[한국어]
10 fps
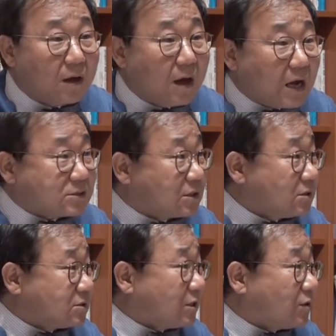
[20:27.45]
학생들
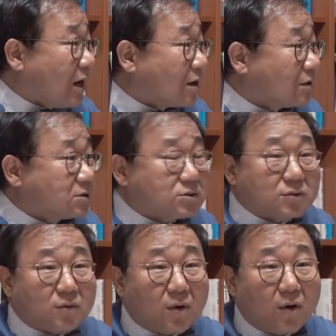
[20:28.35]
제대로 안
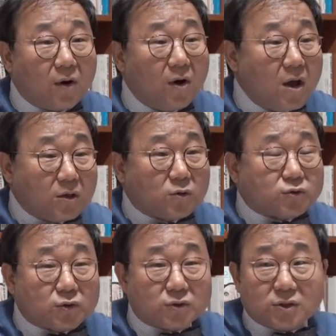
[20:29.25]
가르치고
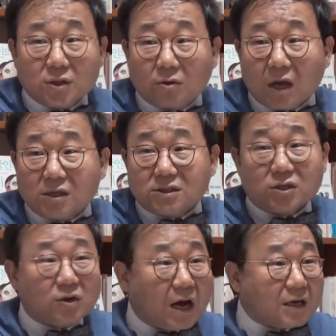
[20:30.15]
교수로서 역할을
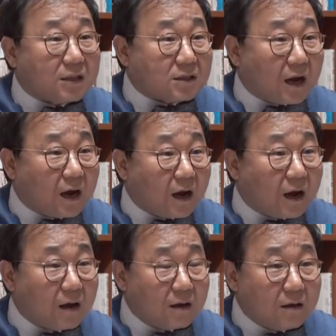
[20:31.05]
제대로 안 했다.